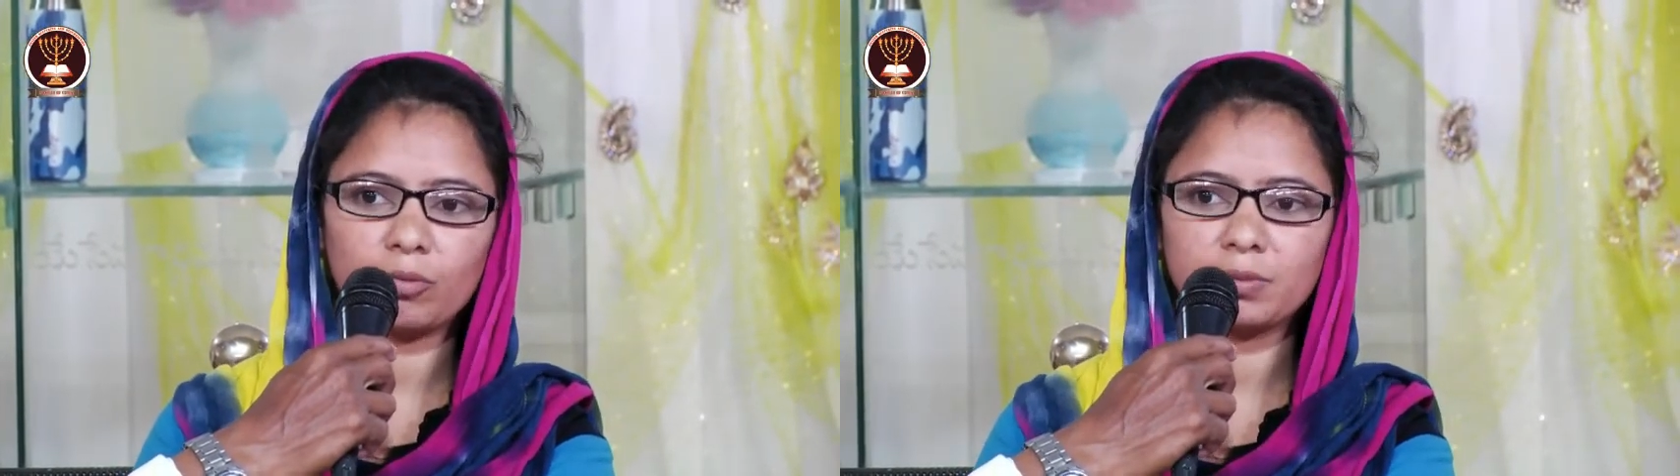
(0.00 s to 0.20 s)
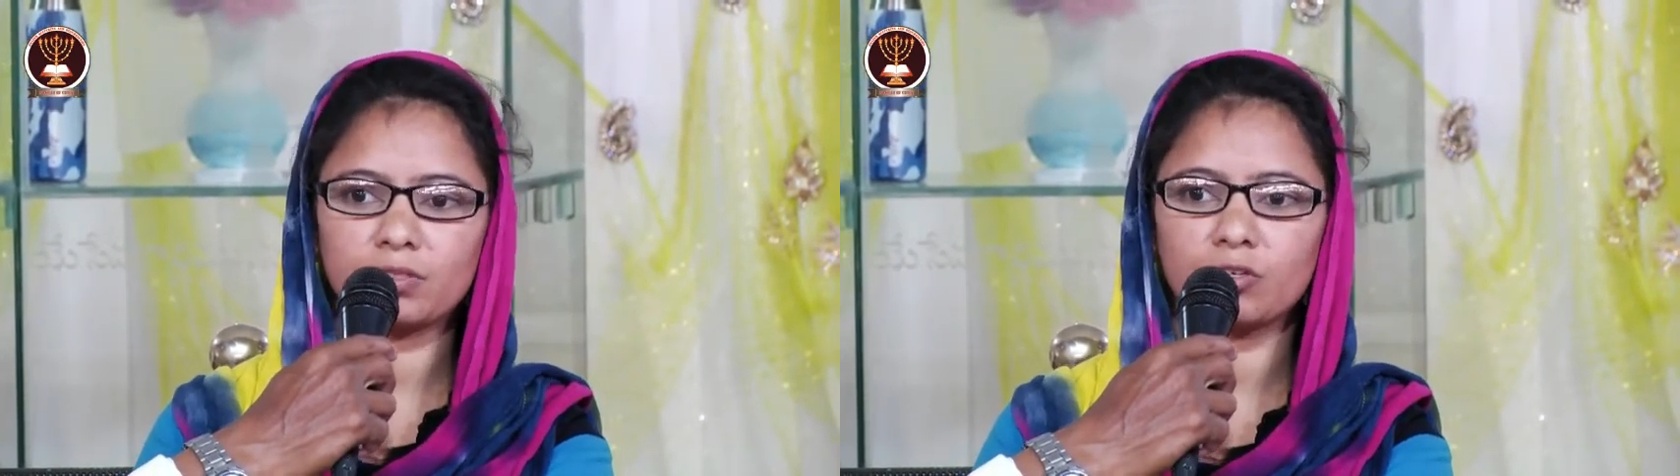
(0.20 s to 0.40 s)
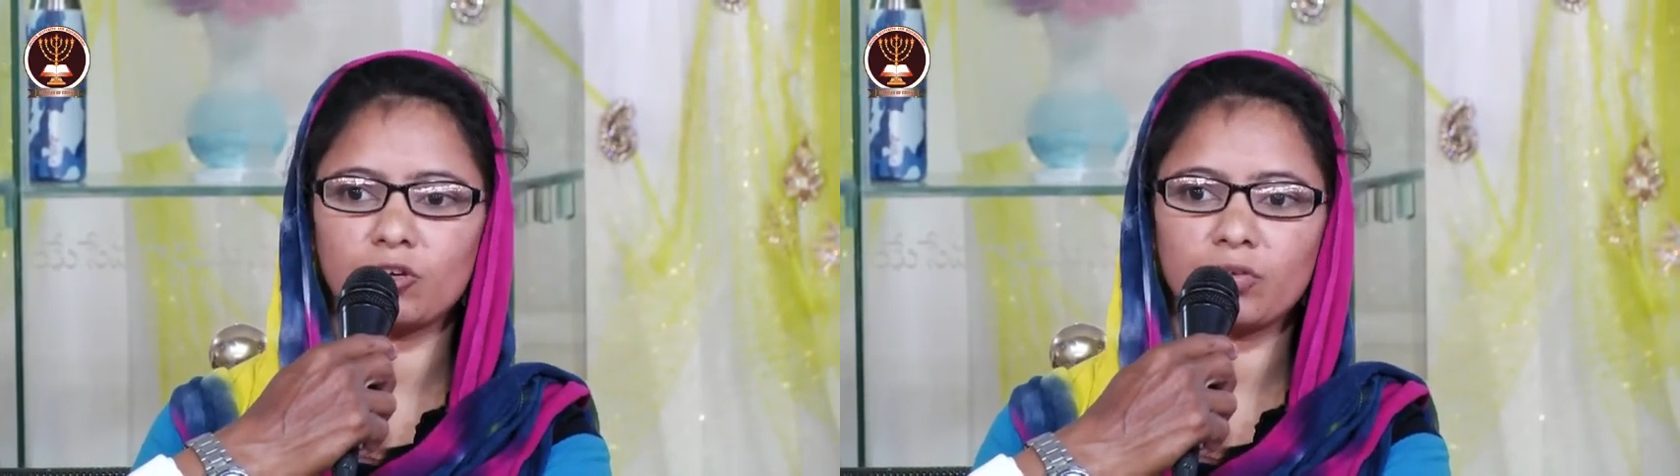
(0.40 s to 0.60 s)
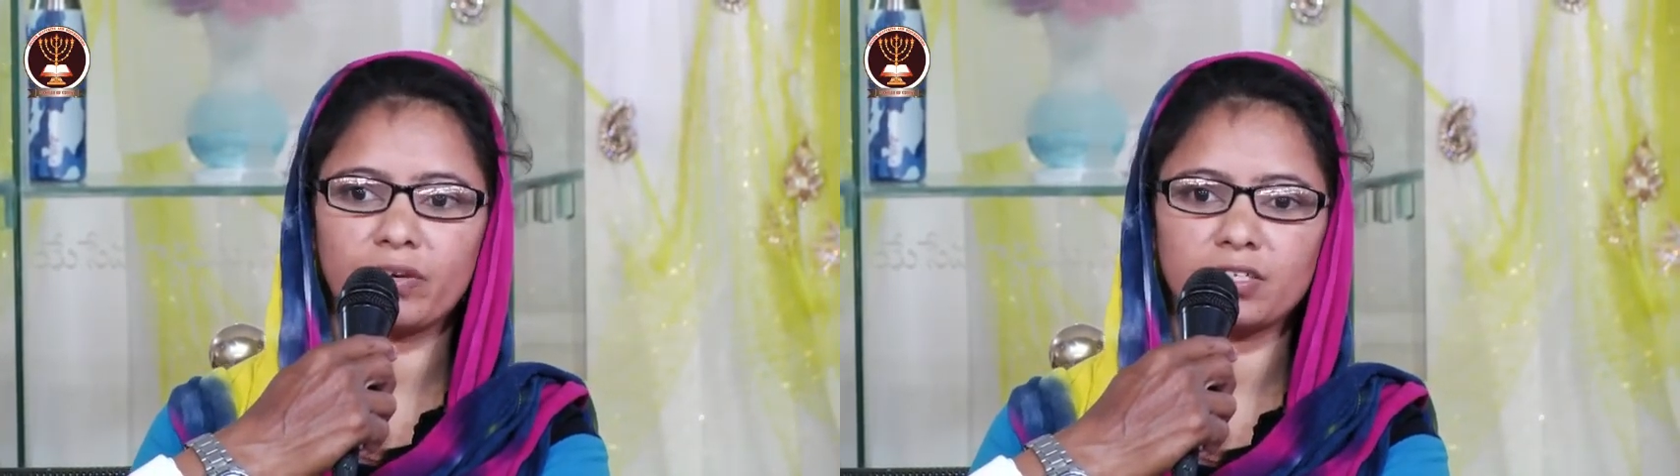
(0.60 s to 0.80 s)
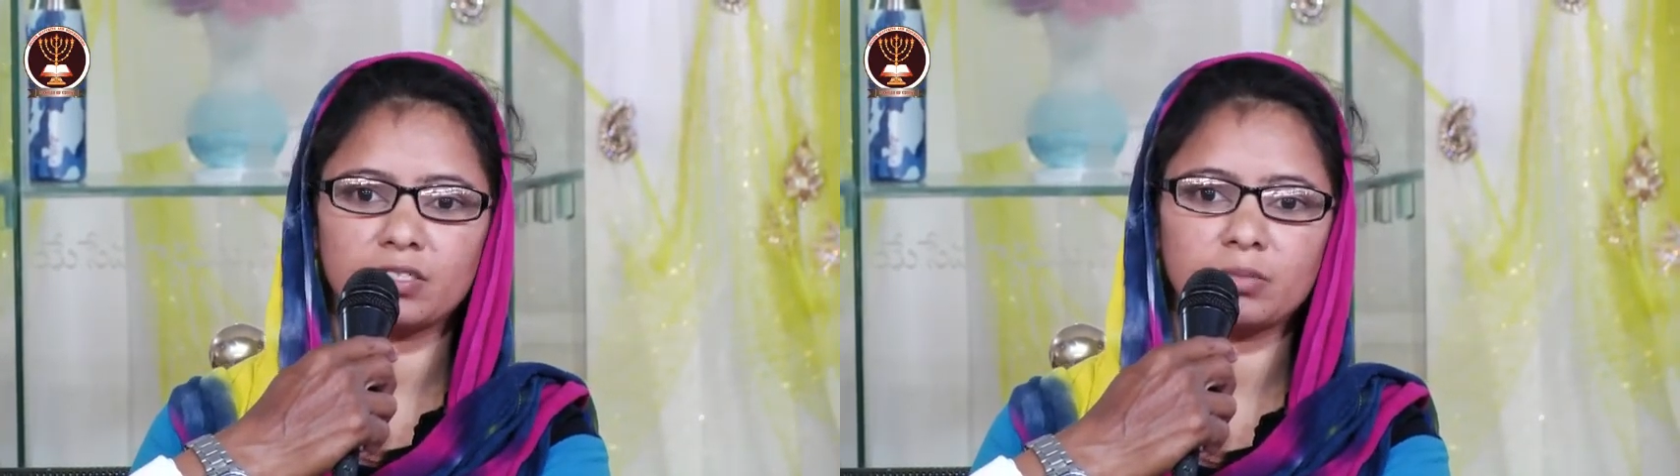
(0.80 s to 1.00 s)
జాబ్స్
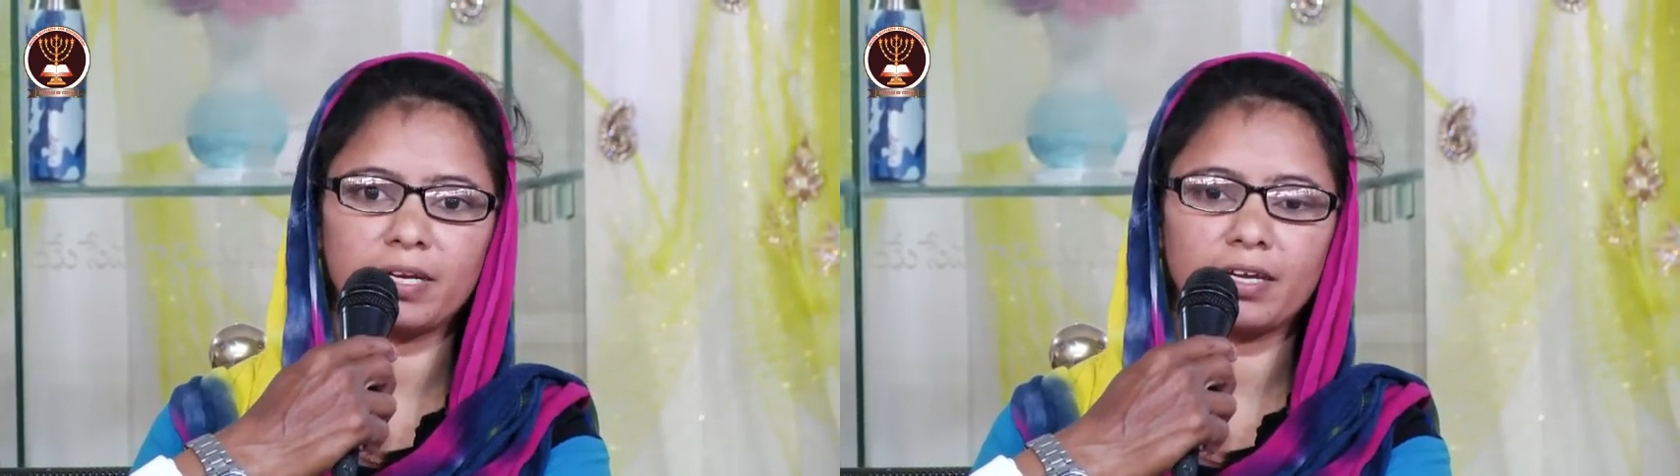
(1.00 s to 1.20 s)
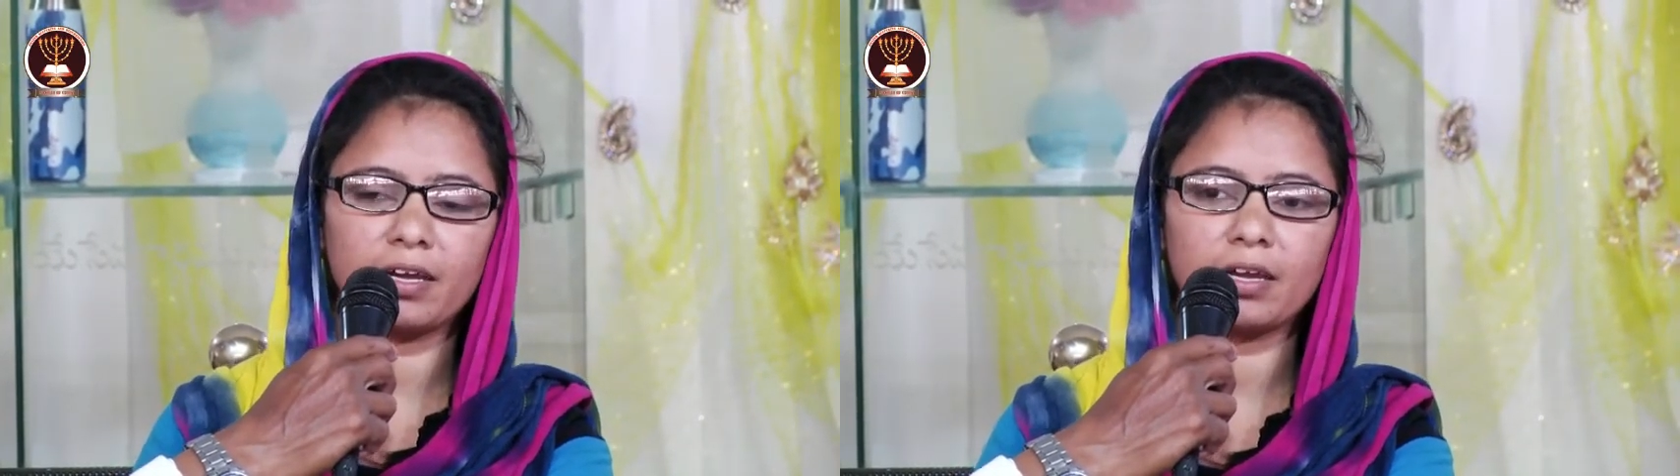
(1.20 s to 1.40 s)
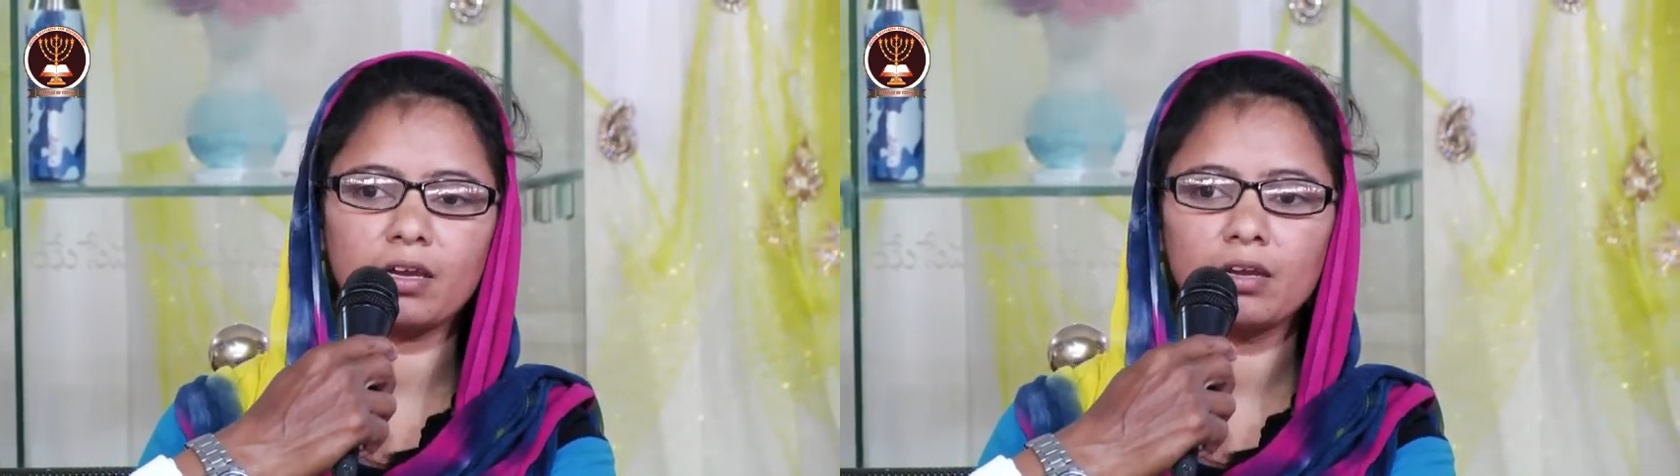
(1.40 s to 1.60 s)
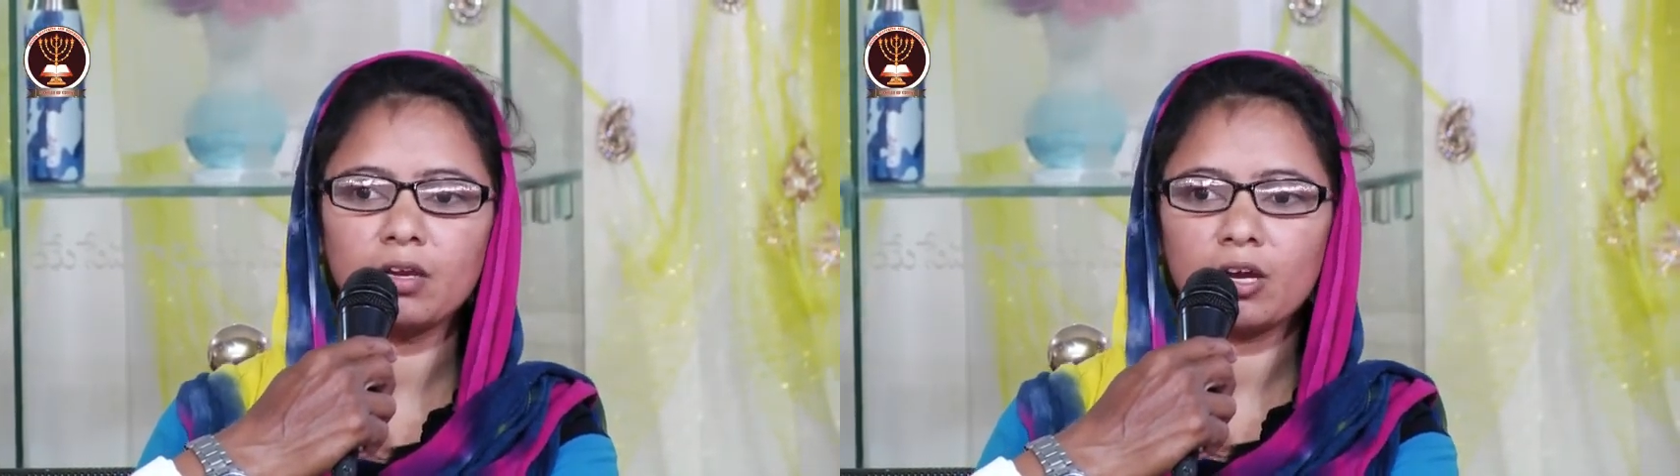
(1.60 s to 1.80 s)
నోటిఫికేషన్స్ పడ్డాయి